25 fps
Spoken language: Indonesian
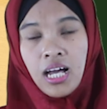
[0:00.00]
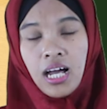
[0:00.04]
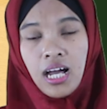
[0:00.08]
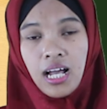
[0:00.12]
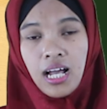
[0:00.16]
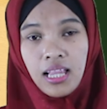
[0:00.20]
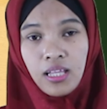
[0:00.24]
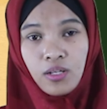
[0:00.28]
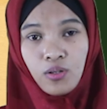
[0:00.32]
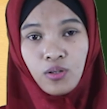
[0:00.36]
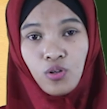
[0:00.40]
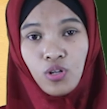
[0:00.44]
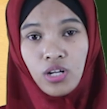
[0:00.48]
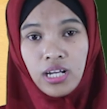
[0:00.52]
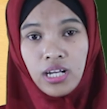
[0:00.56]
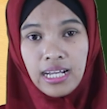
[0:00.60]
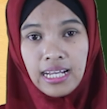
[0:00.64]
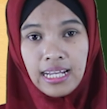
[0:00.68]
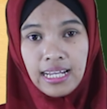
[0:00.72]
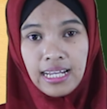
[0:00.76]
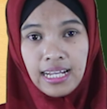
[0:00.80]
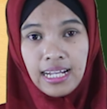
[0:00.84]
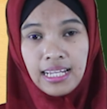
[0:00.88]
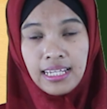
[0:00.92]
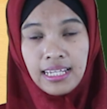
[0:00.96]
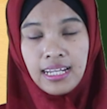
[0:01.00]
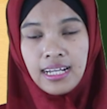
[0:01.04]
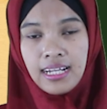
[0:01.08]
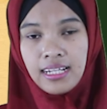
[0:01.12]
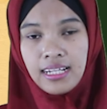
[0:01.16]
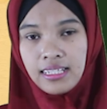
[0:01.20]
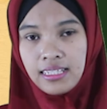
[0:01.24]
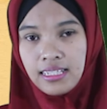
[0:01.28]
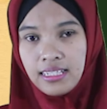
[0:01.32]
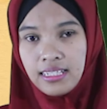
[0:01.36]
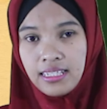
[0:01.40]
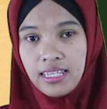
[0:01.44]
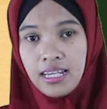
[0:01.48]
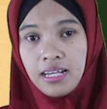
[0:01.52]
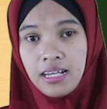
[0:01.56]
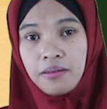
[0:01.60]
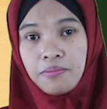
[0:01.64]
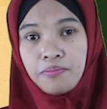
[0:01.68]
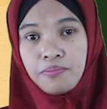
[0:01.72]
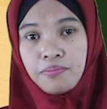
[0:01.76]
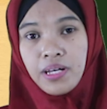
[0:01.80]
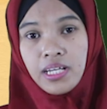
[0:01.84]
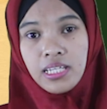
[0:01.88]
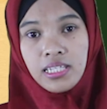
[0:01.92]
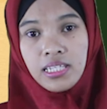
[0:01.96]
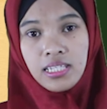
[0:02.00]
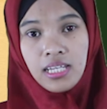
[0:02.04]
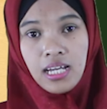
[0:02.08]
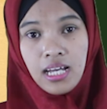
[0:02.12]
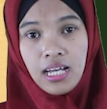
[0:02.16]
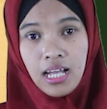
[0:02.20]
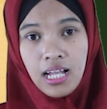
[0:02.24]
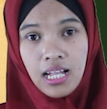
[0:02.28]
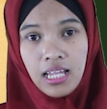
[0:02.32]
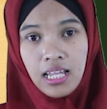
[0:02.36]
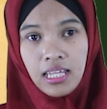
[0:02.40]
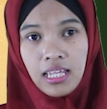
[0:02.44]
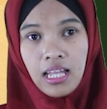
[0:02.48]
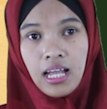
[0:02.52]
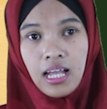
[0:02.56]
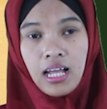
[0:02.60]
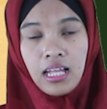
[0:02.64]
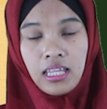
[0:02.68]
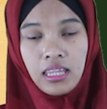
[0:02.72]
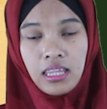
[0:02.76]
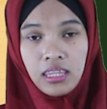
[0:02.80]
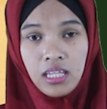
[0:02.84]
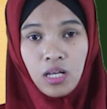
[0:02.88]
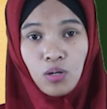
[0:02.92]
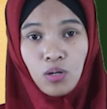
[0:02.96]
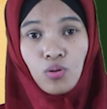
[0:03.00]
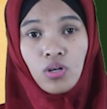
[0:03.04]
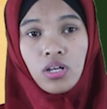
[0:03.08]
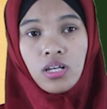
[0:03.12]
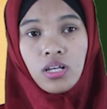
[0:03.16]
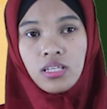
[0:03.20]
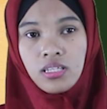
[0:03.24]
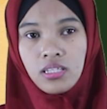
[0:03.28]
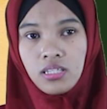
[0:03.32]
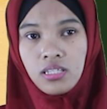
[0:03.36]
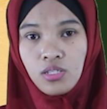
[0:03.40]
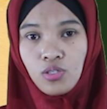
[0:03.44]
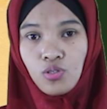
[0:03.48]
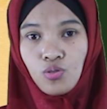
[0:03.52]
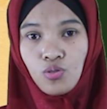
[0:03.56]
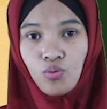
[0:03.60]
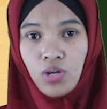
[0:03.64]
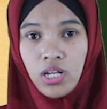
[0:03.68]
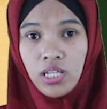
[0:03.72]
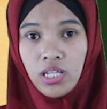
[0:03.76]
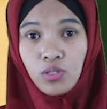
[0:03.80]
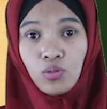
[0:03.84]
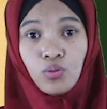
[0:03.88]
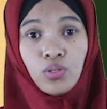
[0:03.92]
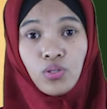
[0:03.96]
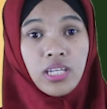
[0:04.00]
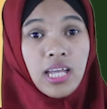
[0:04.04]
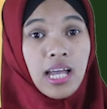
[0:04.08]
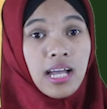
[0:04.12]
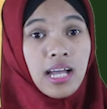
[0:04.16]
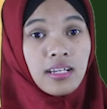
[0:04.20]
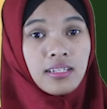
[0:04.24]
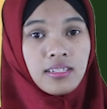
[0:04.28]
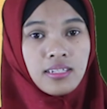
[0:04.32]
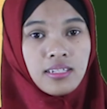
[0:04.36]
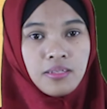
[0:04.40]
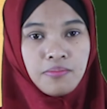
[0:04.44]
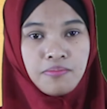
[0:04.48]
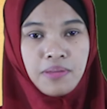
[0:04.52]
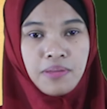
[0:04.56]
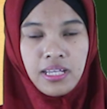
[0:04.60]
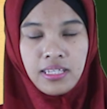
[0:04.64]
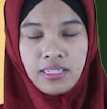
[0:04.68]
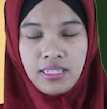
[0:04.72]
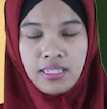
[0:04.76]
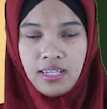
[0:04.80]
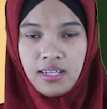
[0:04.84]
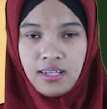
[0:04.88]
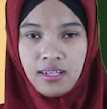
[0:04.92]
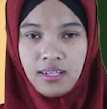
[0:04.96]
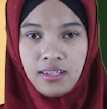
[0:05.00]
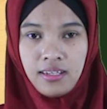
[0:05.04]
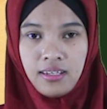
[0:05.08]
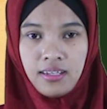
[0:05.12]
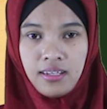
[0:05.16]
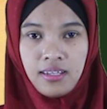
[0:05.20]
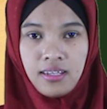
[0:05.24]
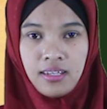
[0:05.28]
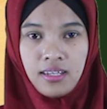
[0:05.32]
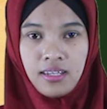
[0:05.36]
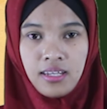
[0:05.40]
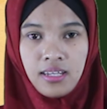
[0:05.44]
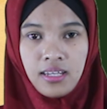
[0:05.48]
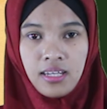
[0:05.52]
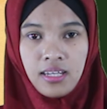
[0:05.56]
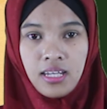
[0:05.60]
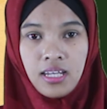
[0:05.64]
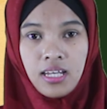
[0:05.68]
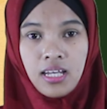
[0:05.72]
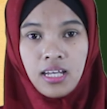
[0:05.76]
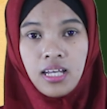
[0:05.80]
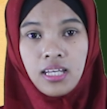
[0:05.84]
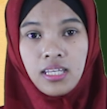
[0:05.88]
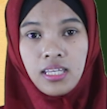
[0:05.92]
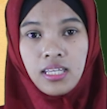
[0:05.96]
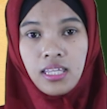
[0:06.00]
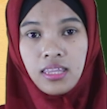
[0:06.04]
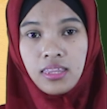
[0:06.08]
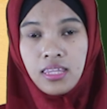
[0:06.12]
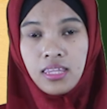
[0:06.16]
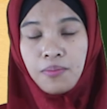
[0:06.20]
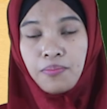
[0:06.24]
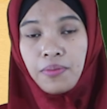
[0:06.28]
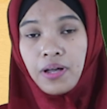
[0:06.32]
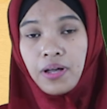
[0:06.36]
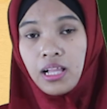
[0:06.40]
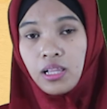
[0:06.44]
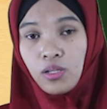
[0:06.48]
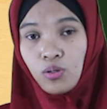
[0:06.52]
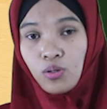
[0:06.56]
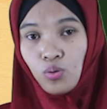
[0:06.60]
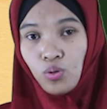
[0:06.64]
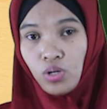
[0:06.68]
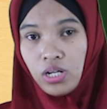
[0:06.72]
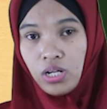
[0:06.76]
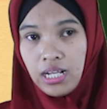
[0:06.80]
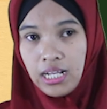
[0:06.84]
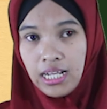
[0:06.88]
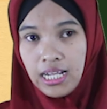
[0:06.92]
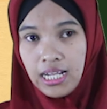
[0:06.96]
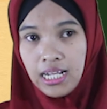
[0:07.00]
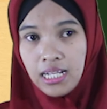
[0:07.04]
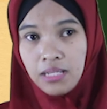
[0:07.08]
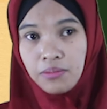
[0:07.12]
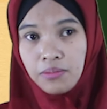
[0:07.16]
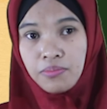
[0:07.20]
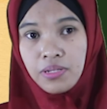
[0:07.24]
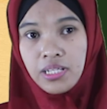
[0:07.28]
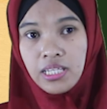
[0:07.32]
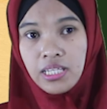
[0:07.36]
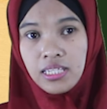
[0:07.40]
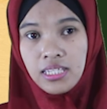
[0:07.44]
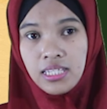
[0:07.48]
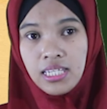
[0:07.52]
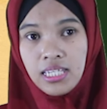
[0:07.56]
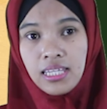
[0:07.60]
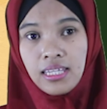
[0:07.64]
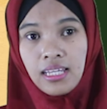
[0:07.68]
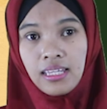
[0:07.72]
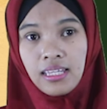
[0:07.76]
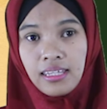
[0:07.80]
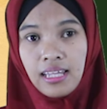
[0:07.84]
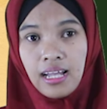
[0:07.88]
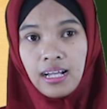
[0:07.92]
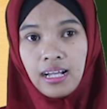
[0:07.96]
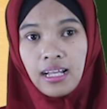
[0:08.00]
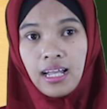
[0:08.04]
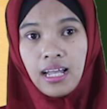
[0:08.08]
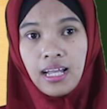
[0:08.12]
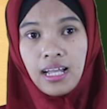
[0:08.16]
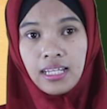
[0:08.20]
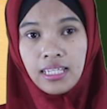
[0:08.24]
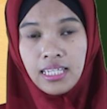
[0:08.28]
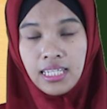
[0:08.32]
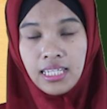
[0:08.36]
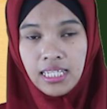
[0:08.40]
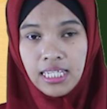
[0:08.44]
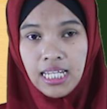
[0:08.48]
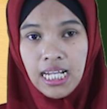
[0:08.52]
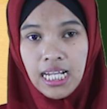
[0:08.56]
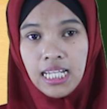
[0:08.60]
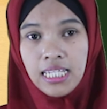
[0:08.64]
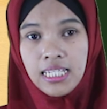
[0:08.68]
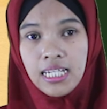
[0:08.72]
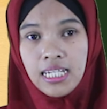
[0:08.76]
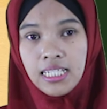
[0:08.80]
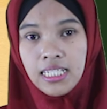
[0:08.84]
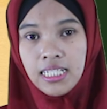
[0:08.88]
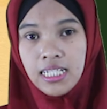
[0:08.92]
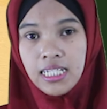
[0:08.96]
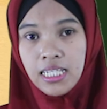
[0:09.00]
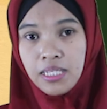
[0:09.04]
Al-Quran artinya bacaan atau sesuatu yang dibaca. Kitab Al-Quran berisi tentang akidah dan